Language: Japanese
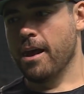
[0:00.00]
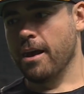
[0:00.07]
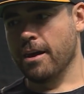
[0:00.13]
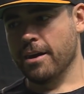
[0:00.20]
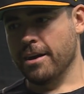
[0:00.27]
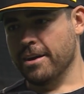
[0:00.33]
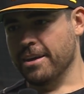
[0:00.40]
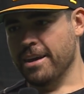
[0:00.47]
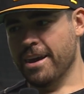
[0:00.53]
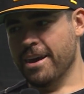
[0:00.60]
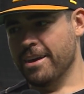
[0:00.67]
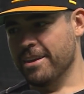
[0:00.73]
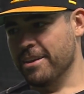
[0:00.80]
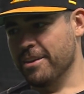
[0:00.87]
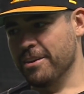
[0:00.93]
Uh,
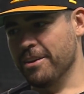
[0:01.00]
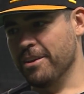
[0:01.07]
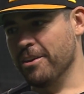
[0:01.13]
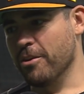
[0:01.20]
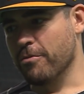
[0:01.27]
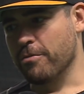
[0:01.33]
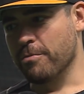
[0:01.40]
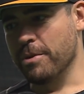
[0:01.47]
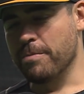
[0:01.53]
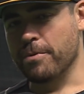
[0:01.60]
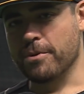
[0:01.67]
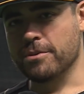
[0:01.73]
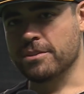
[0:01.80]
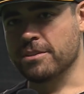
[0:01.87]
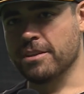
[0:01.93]
yeah, you know, for me
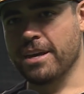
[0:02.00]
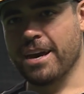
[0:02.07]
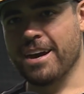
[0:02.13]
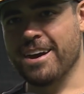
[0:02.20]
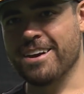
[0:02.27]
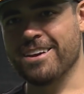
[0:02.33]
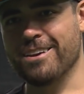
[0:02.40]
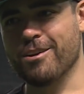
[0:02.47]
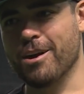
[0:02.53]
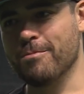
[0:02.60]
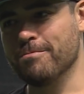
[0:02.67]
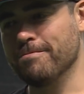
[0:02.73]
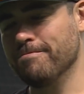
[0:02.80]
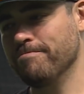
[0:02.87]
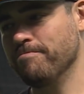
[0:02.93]
personally, I, you know,
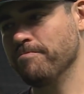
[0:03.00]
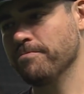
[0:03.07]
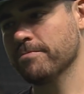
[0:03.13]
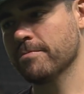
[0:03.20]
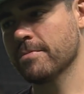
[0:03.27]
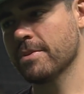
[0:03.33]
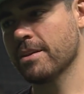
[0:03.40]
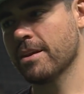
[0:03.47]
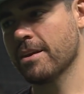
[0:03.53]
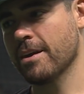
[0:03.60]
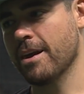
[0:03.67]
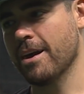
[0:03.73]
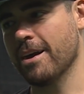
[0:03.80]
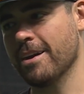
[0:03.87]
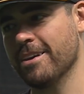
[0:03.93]
I'm
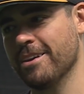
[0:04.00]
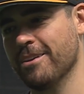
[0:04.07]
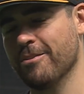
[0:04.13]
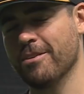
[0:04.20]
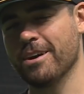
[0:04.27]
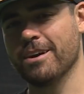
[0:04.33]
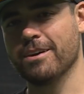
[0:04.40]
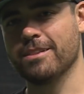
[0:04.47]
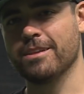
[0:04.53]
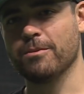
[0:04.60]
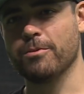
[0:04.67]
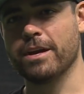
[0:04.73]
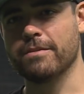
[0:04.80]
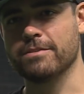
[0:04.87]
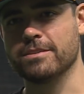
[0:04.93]
you know, I, I,
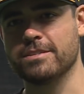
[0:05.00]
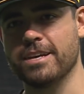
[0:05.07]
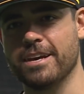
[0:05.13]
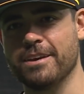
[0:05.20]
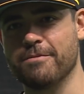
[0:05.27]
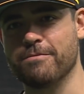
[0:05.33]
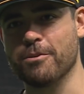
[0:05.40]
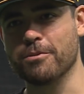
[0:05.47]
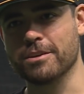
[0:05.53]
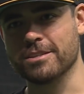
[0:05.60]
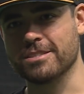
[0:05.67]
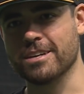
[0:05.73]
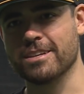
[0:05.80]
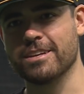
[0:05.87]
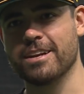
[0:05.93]
think we have to stay
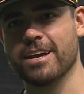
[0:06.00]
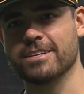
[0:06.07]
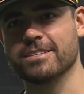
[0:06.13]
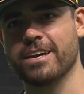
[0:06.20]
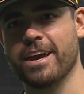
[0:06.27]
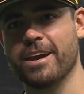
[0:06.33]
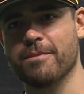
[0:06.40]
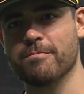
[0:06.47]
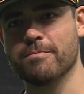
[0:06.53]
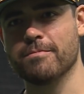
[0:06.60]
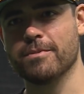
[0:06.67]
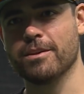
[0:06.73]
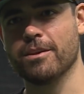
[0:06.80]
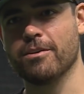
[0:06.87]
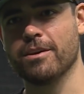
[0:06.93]
focused on the next game.
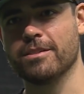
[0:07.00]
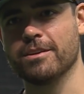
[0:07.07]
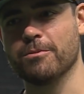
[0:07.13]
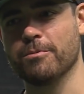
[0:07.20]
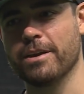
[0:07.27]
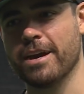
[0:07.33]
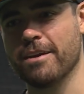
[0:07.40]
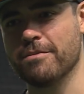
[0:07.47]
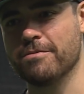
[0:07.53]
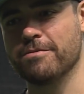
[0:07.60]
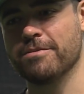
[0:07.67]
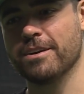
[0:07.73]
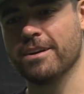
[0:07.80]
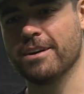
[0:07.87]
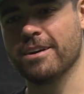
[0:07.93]
You know, I think we have,
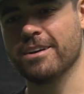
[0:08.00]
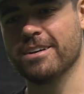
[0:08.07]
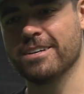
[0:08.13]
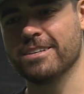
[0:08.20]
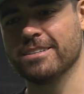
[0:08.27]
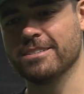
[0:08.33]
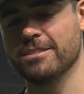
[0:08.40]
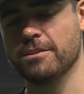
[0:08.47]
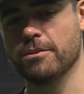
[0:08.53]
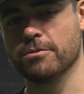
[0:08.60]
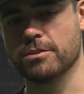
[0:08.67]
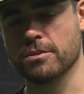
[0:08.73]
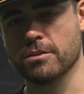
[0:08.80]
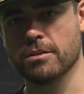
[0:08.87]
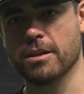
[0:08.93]
uh, you know,
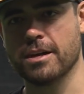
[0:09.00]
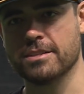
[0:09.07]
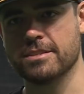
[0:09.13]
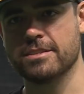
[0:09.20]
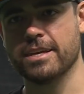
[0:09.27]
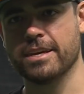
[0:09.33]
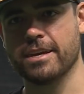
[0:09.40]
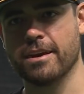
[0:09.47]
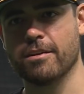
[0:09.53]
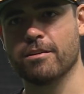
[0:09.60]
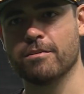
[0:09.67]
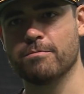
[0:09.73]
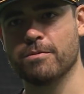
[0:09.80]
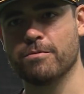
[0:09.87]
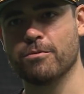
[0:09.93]
still a lot to take
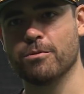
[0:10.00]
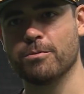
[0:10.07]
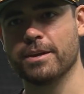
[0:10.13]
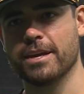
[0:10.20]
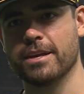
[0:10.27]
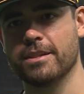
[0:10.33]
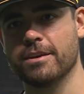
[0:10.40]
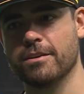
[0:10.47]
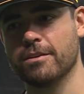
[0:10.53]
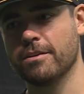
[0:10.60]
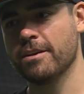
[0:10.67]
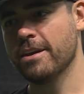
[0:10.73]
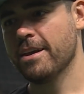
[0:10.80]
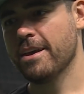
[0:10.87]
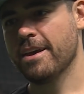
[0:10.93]
care of before we get
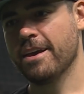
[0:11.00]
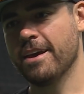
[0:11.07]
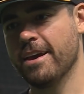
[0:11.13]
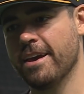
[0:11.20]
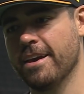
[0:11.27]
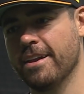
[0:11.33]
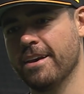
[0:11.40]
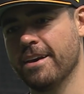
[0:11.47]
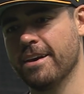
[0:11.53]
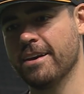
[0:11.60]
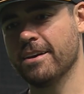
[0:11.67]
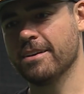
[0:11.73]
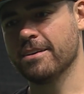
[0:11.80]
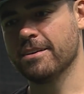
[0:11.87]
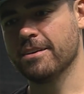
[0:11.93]
there. And,
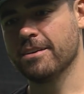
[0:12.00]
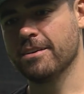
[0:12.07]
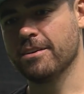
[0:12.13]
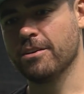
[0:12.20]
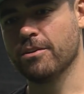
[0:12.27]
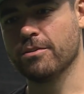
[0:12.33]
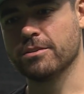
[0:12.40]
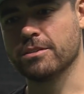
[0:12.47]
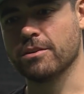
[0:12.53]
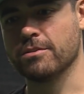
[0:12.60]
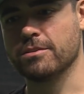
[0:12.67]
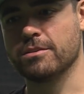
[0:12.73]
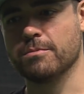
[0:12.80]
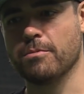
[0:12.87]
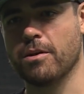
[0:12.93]
uh, you know, it
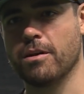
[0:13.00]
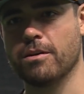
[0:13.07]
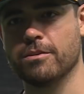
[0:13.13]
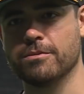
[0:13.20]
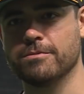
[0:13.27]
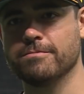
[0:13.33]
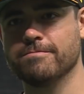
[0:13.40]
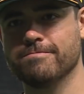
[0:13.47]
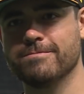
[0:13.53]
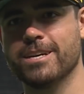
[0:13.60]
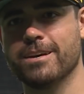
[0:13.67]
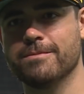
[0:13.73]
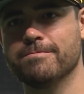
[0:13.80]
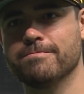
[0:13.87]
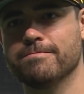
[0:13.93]
starts tomorrow.
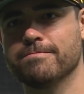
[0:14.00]
Yeah.